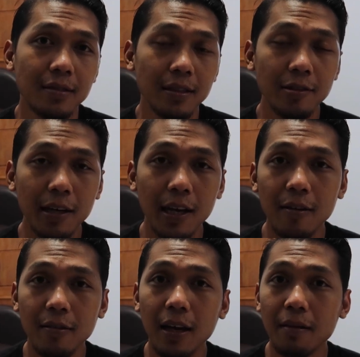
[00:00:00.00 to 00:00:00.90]
itu
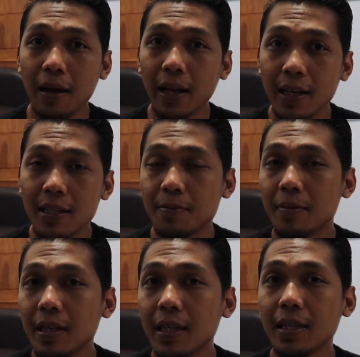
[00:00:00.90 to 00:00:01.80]
kalau nggak main list
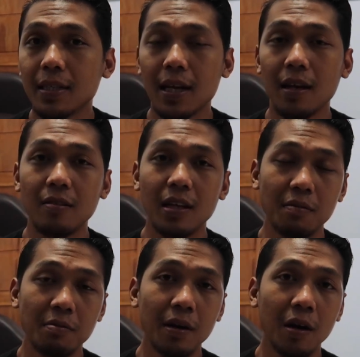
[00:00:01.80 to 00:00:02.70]
building kalau nggak
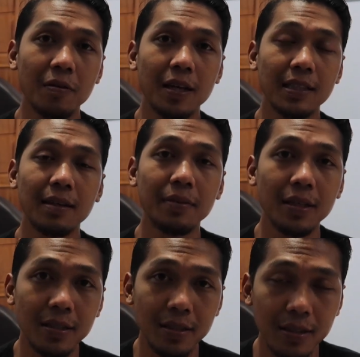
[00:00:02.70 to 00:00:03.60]
membangun
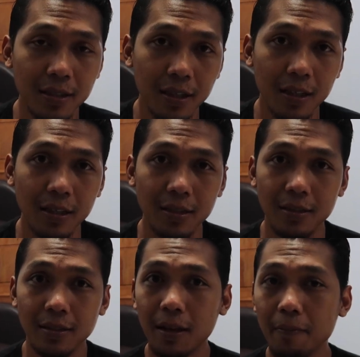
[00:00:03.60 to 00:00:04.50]
database
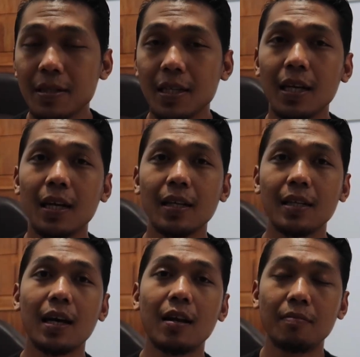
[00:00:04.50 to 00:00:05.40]
tapi sekarang
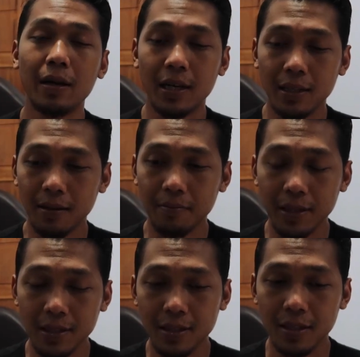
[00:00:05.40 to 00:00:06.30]
kita kalau main
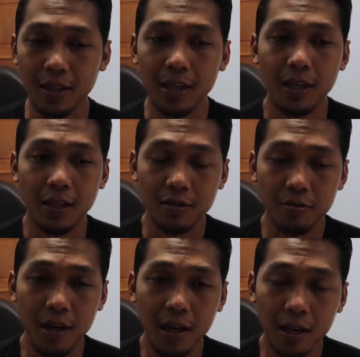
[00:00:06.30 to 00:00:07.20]
database,
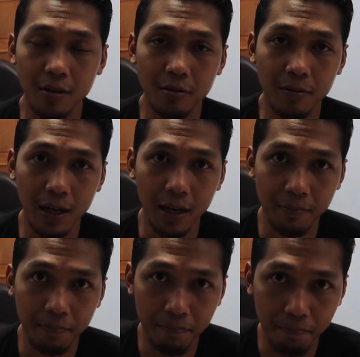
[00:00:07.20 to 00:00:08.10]
jualan kerudung
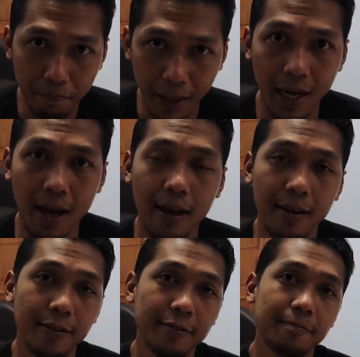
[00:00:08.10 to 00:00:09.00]
warna merah
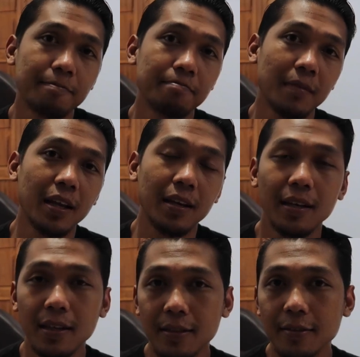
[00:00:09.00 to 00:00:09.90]
hari
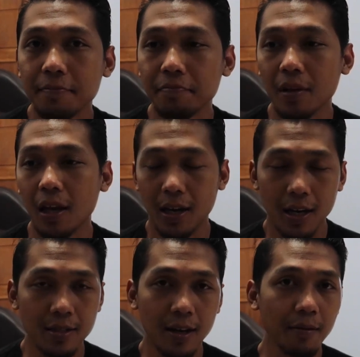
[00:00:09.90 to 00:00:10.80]
ini.
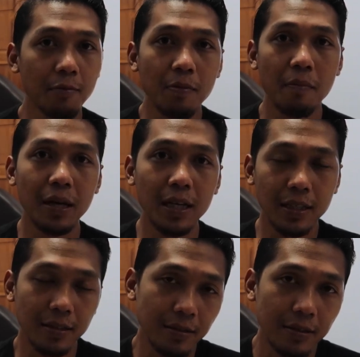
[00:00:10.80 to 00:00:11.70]
Ada seribu
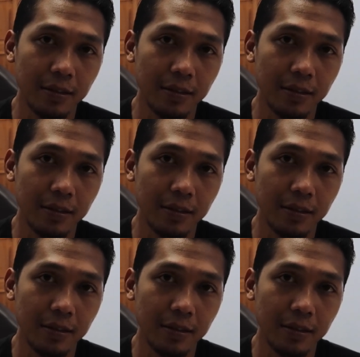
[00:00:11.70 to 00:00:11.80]
pembeli.